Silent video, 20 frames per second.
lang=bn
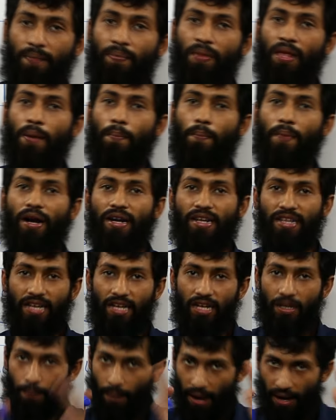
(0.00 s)
না
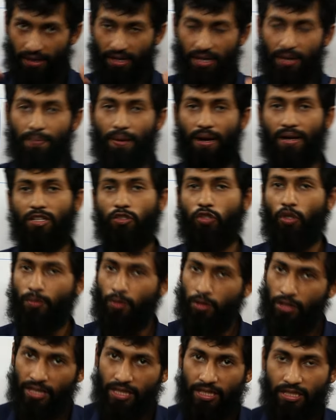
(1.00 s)
ভার্টিকাল ভাটা ভাটা শব্দ
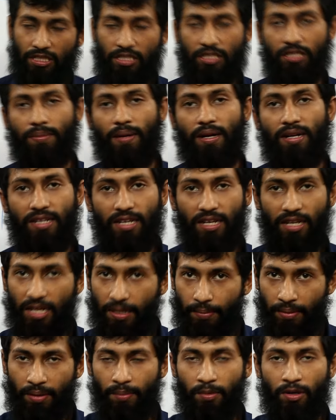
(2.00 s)
থেকে এসছে ভার্টিকাল
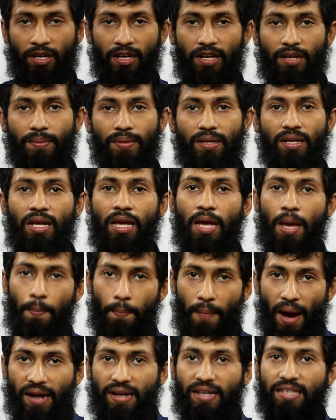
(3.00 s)
এভাবে মনে রাখবেন
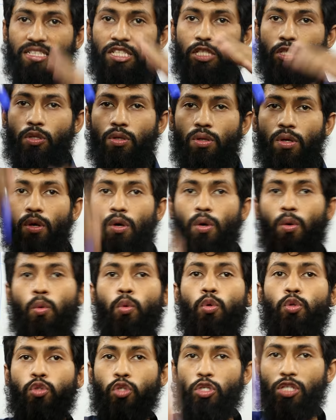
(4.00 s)
ভাটা যেহেতু
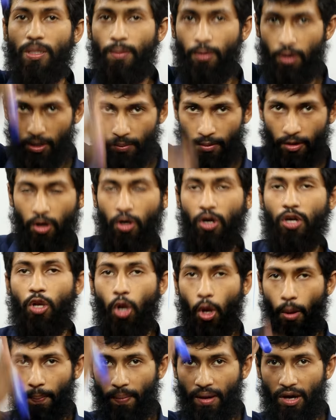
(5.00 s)
উচ্চতা বরাবর হয়
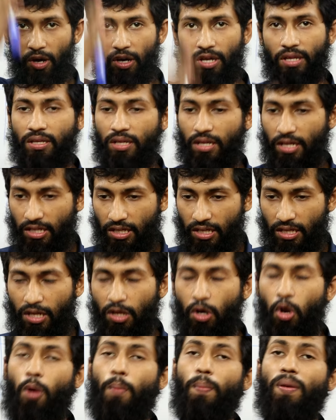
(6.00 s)
লম্বা হয় এটা
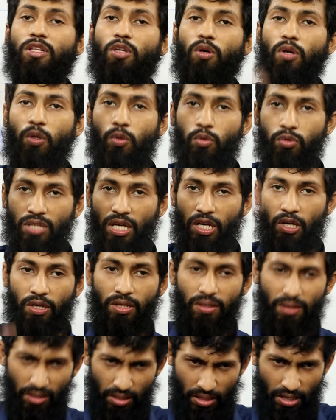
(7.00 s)
লম্বাতে অনেক উঁচা হয়
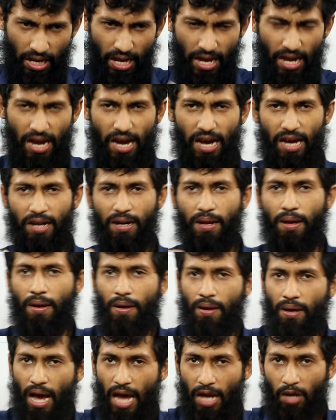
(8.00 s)
আর
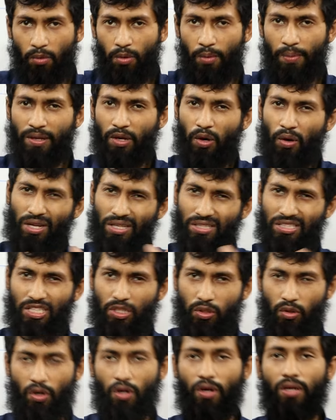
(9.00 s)
আনুভূমিকা অনেক
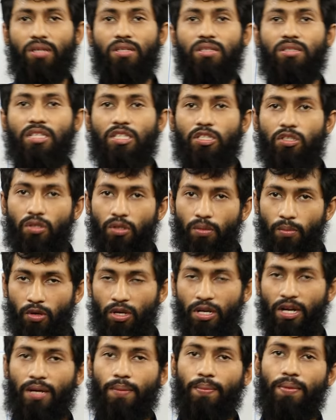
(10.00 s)
চিকন হয় সেজন্য
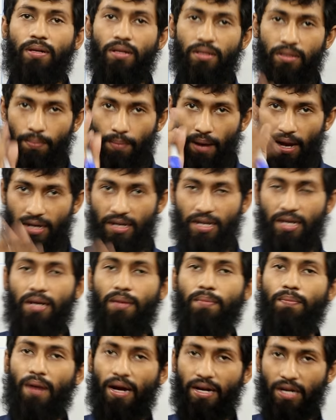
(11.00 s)
মনে রাখবেন ভাটা
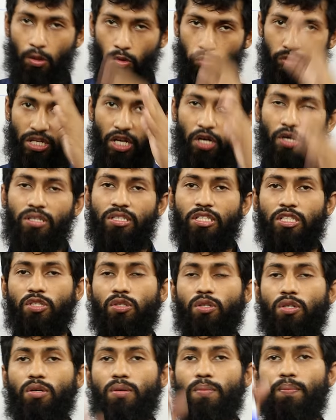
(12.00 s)
ভাটা উঁচা হয়
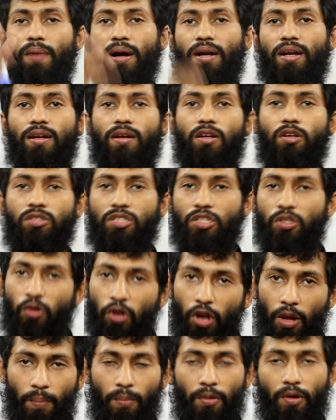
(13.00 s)
সেজন্য ভাটাটা হচ্ছে
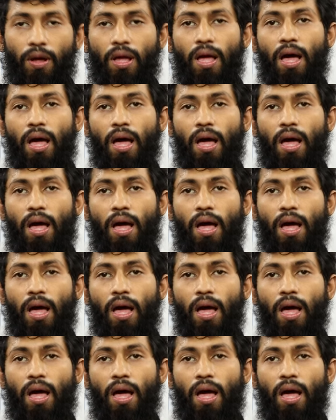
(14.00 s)
উলম্ব